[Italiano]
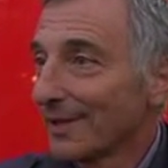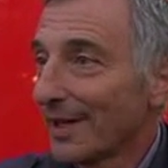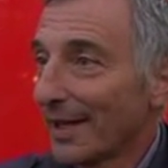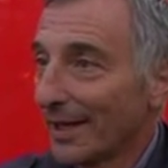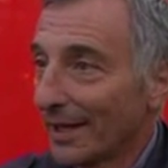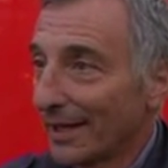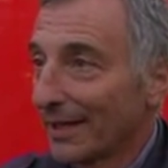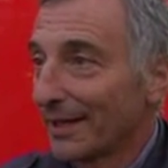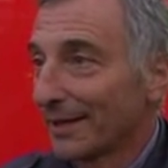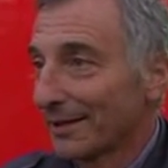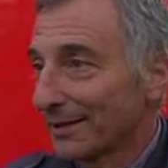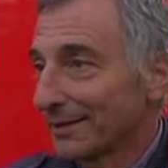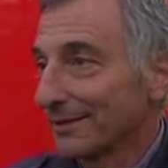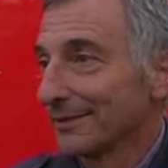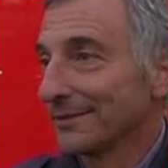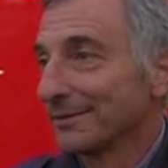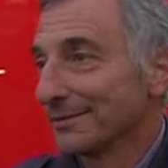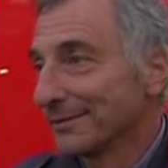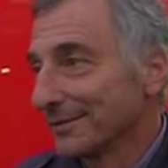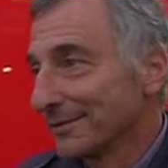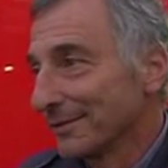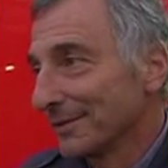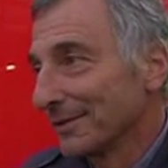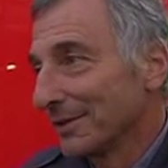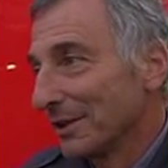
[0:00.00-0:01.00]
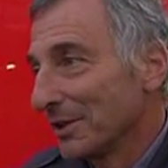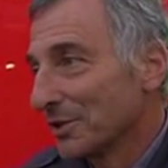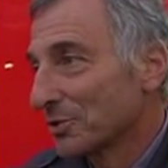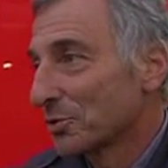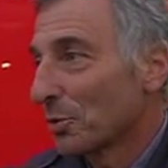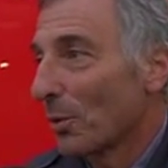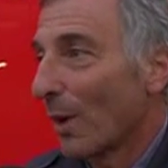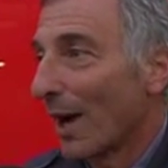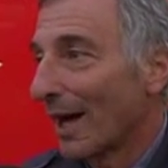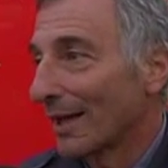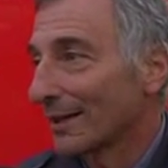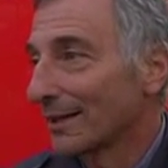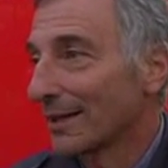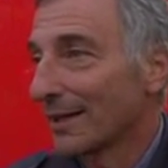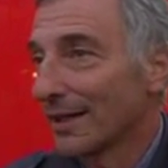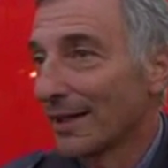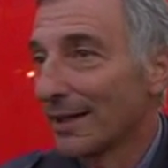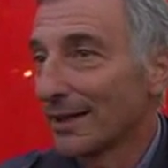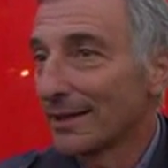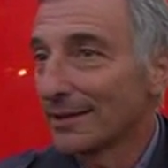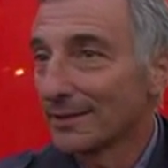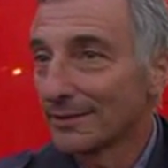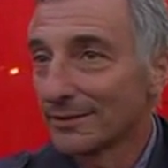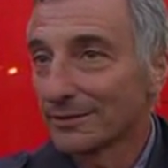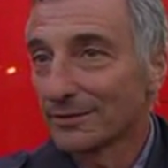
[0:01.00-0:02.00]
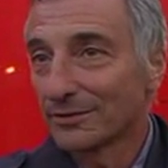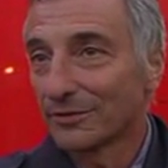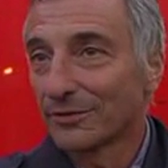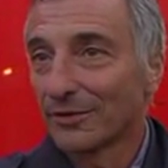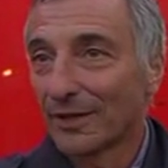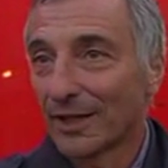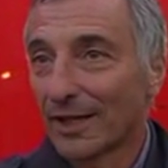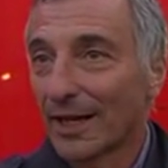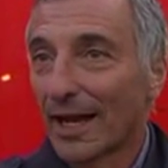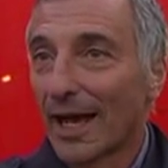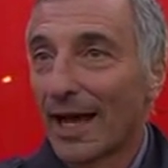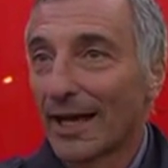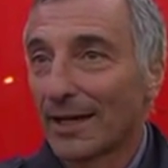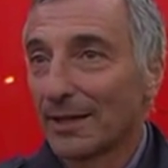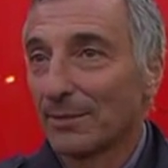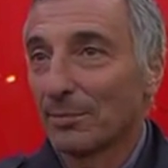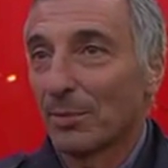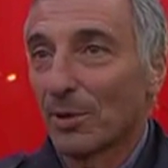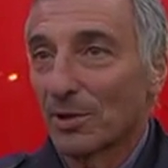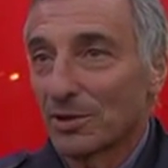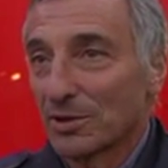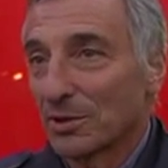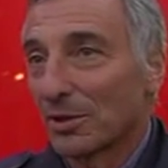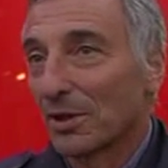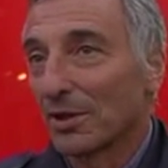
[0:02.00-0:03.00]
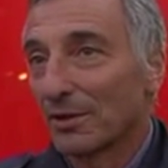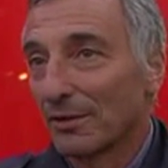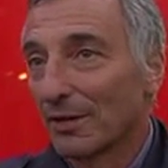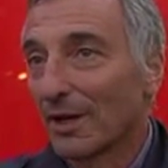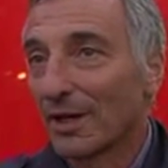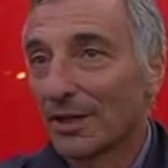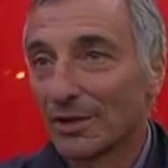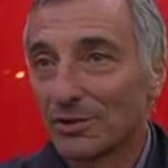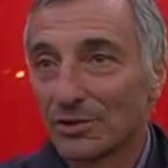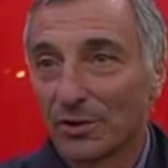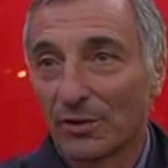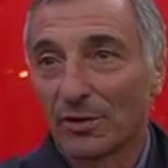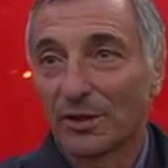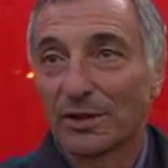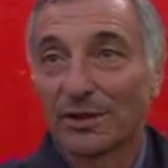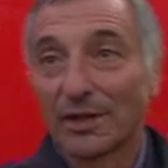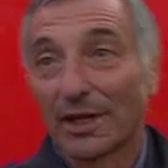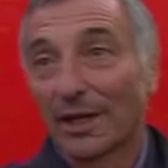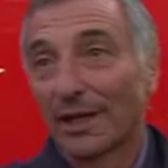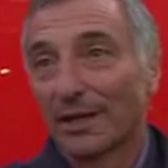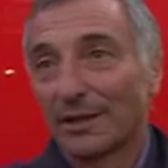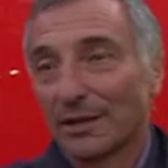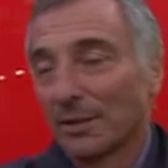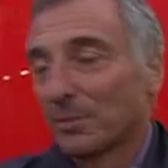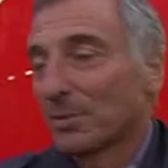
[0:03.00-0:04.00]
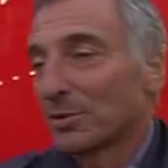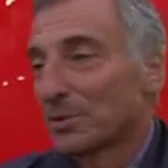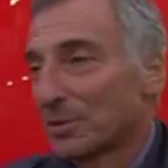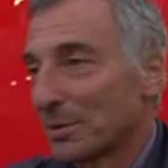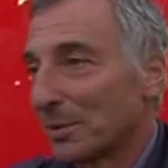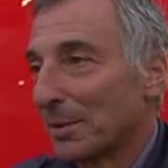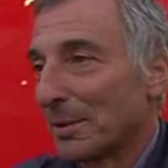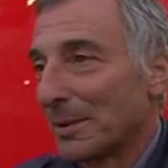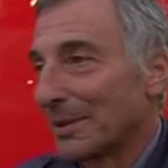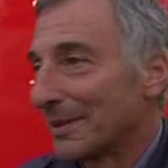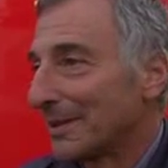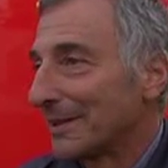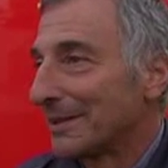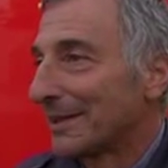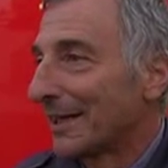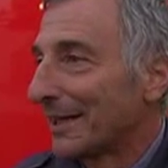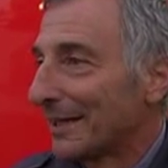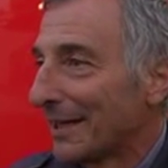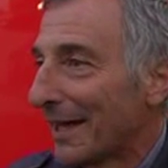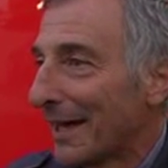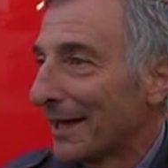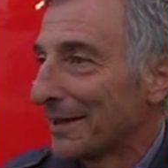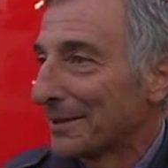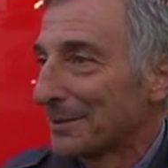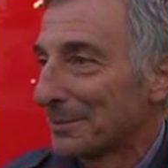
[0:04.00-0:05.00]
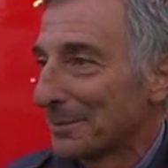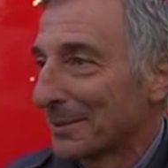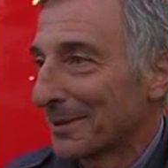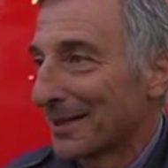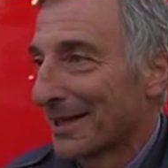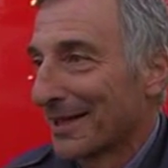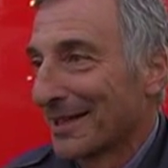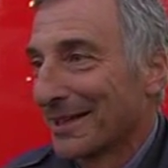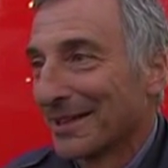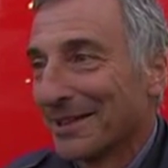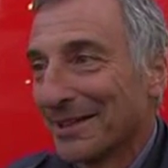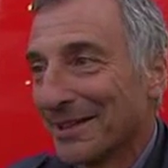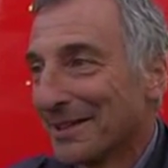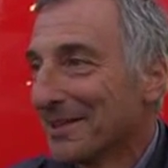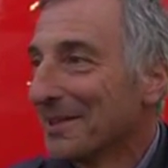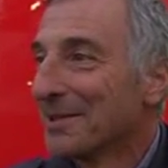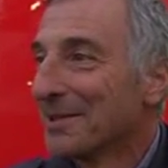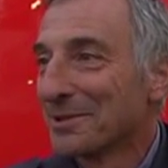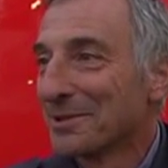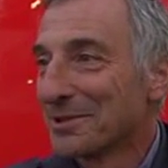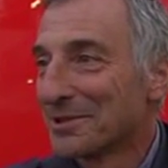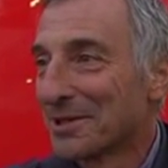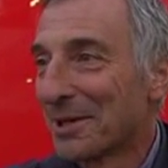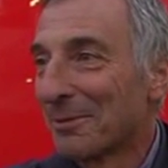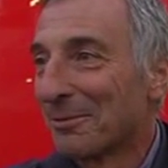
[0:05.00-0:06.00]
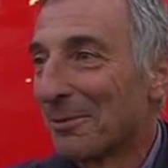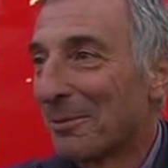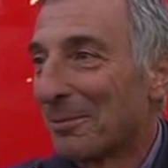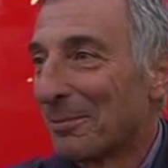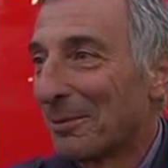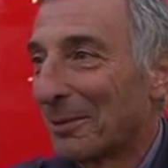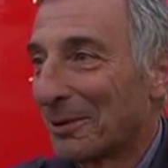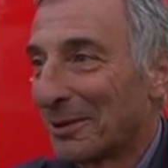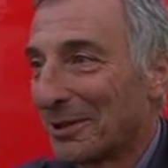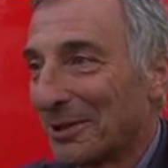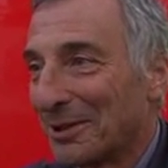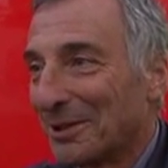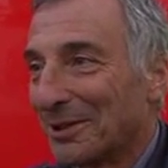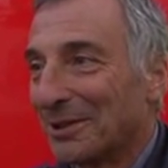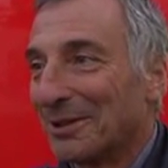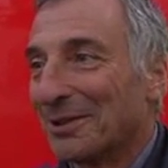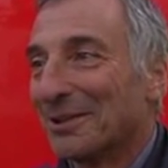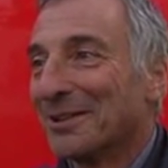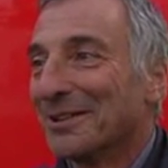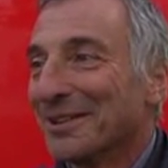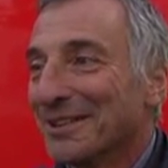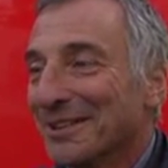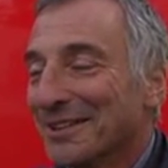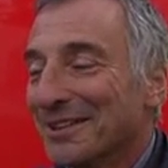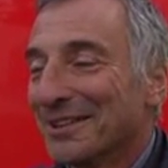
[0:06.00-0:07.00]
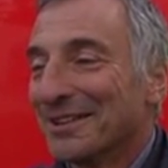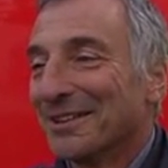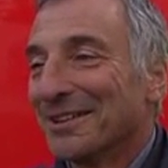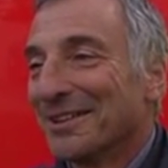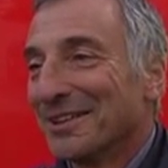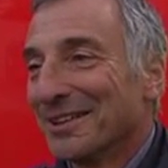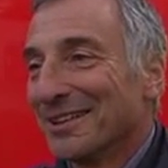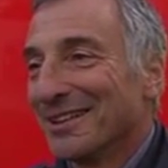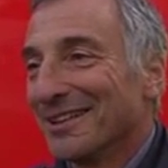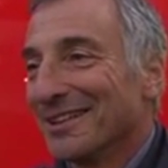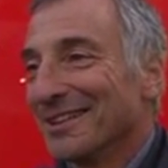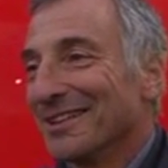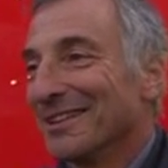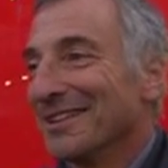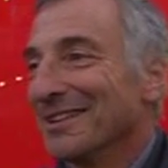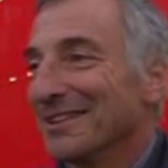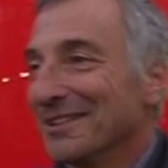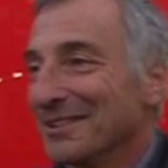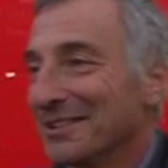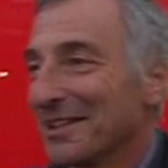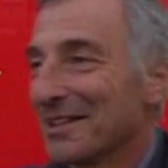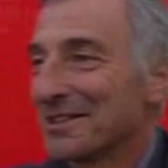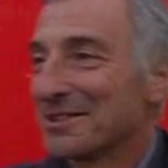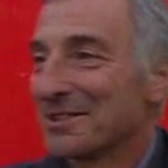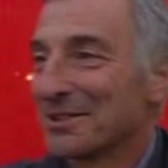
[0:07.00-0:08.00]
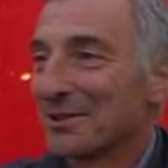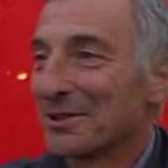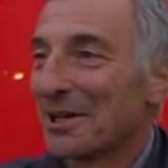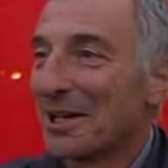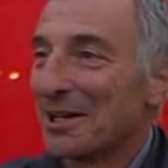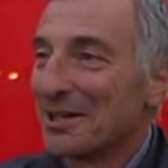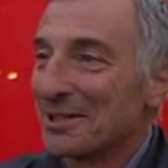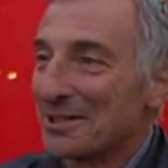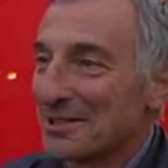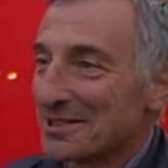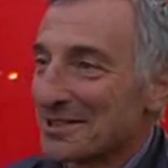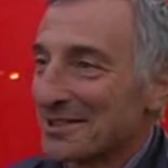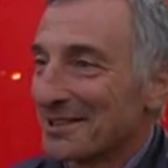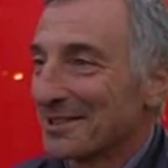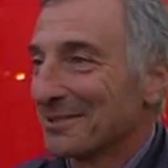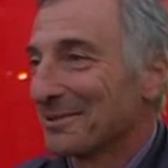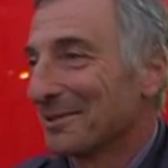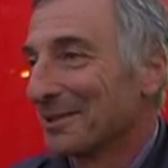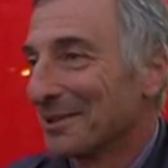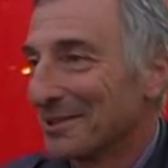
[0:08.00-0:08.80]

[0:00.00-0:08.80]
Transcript: e in squadra Ferrari possono arrivare i giovani talenti, possibilmente italiani, perché qui siamo un pochino eh, nazionalisti,